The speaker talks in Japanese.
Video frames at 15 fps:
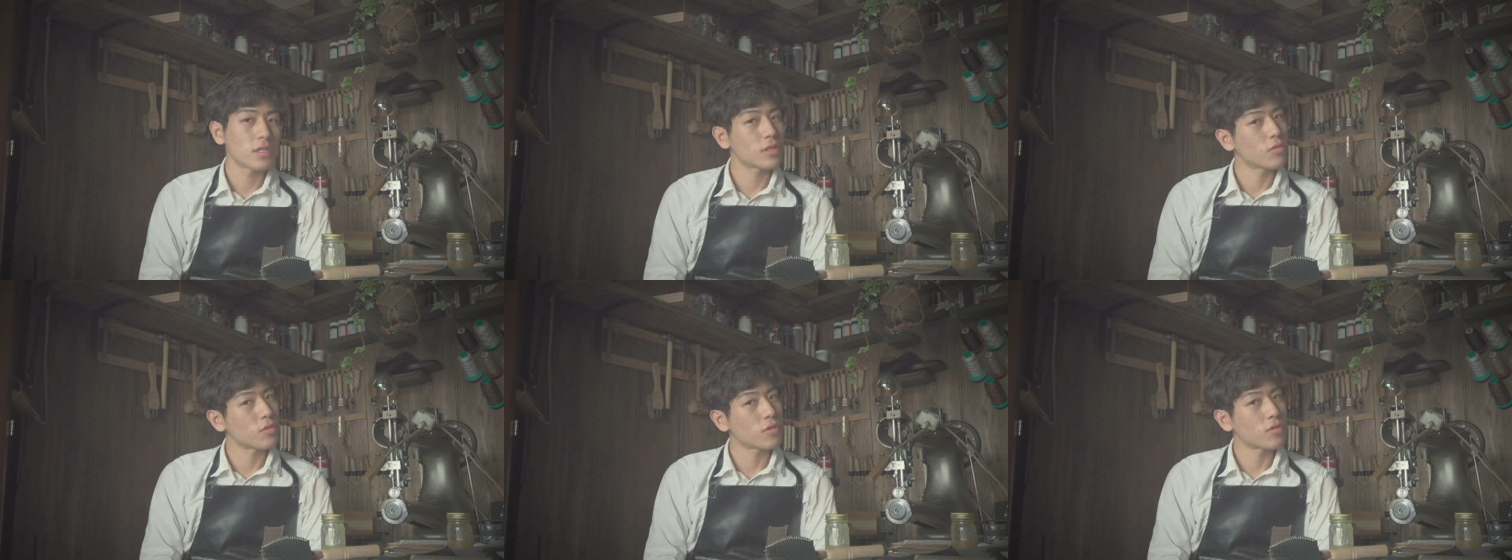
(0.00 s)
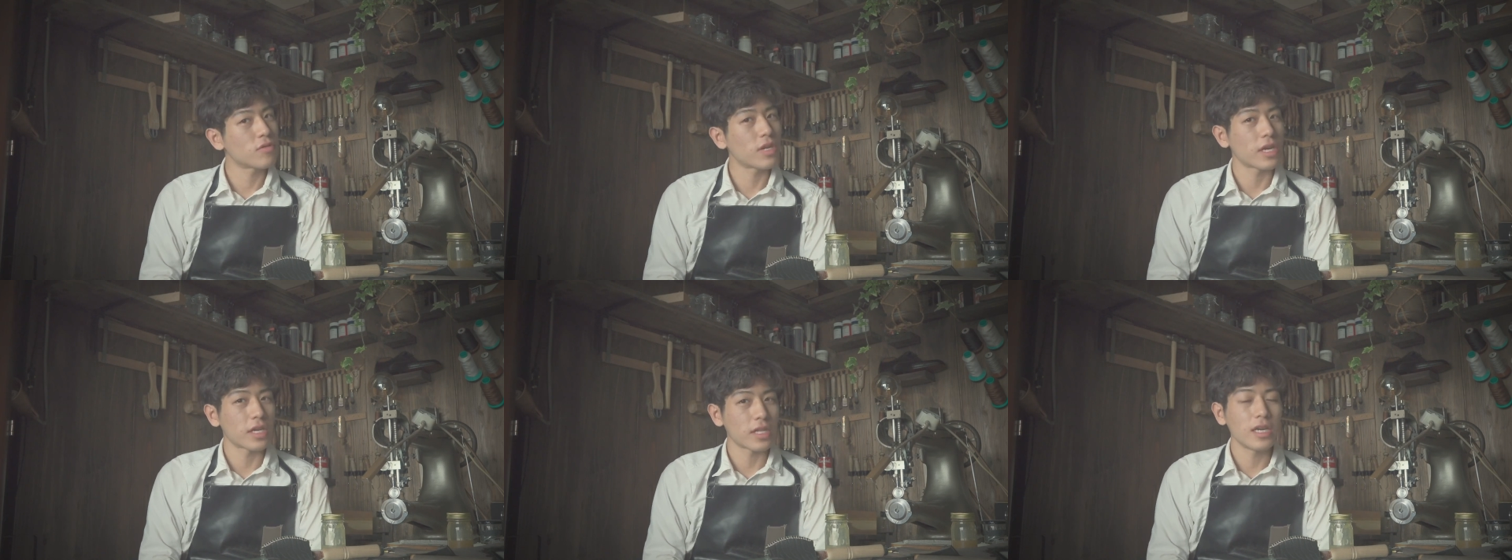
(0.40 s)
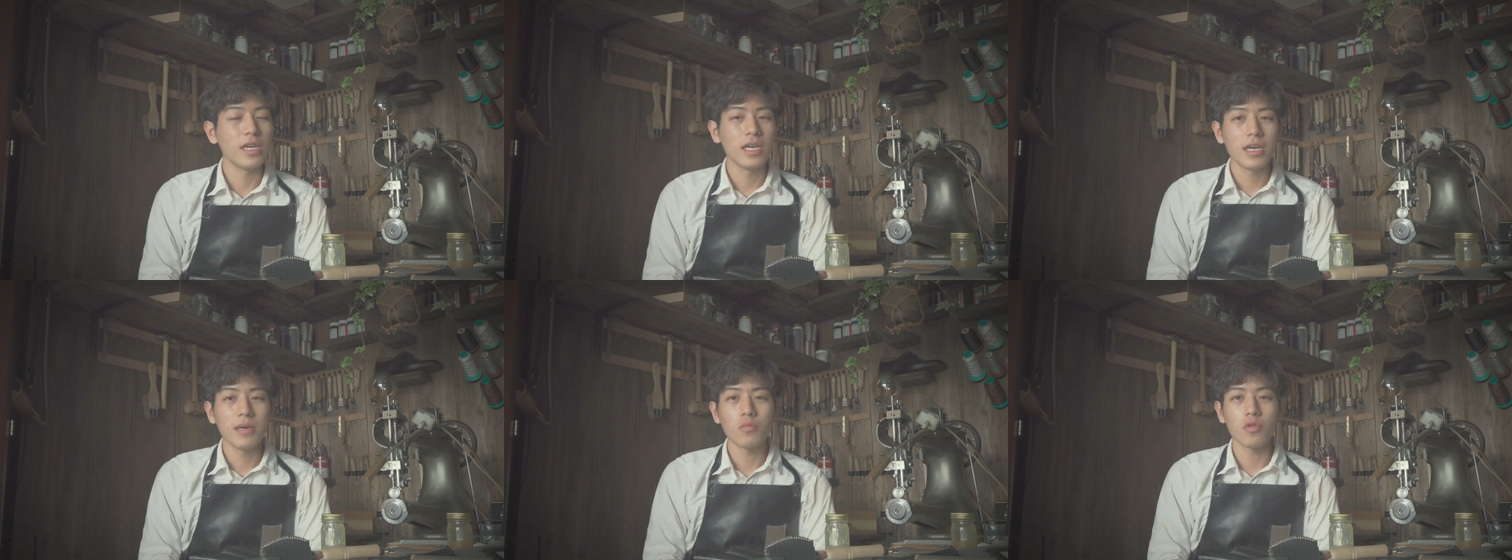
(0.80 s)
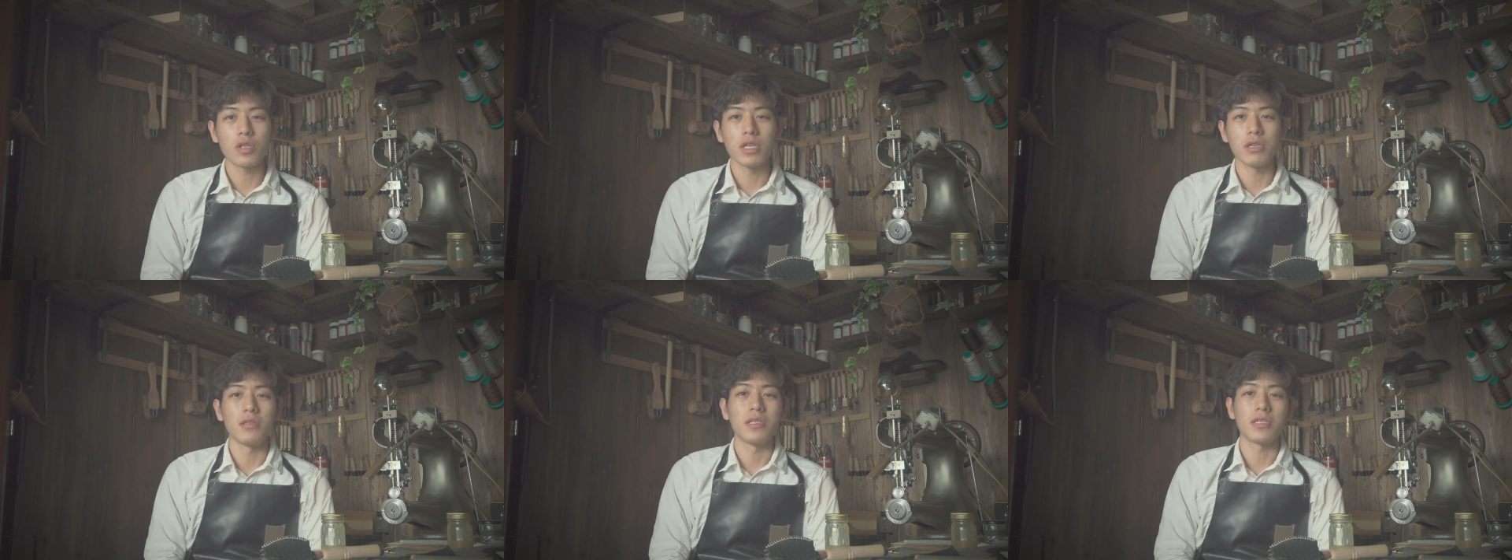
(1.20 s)
ごそうぐらいかな持っ
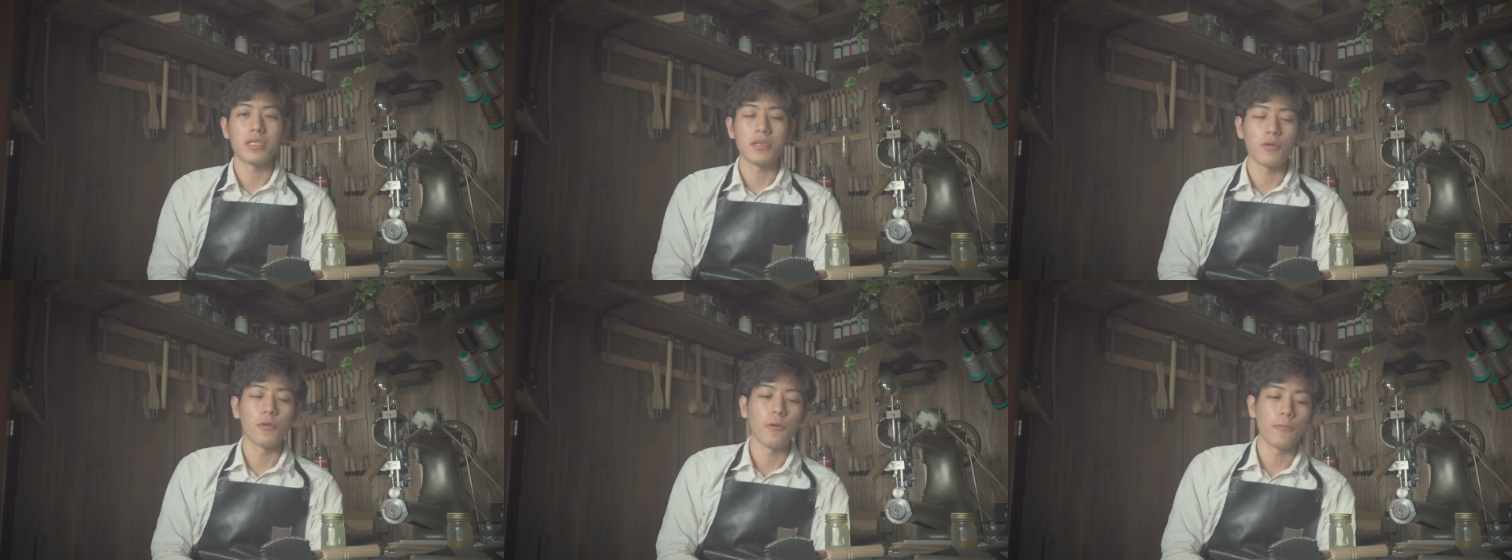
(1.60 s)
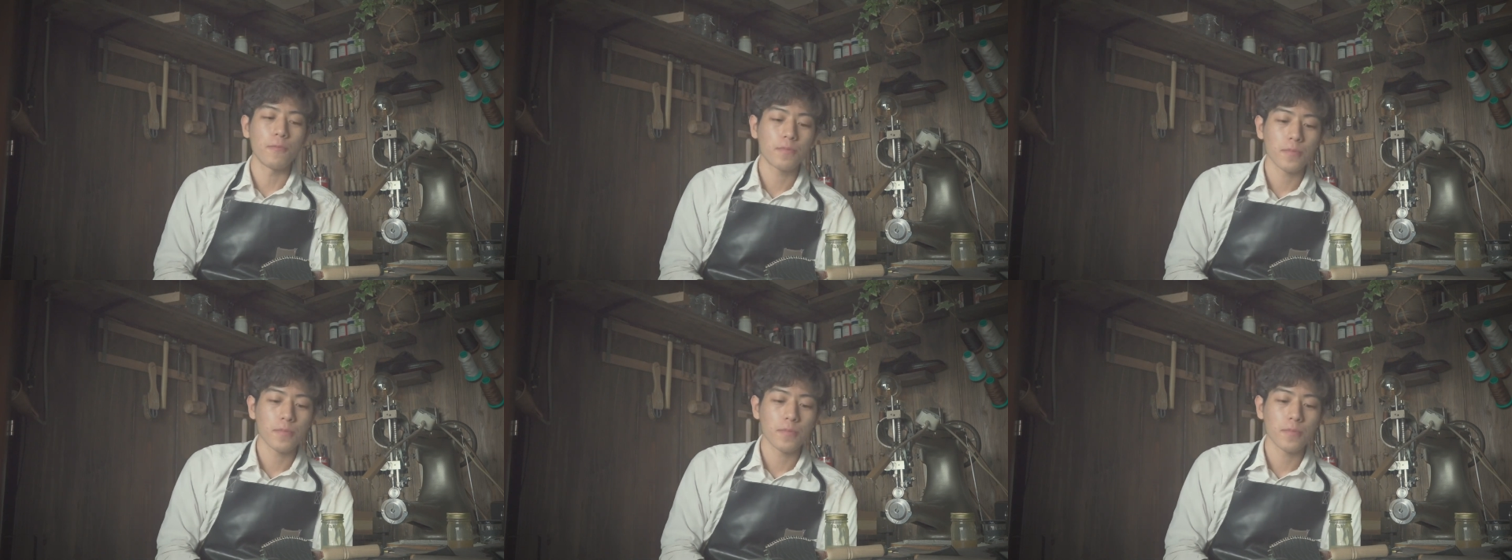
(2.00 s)
てるんですけど、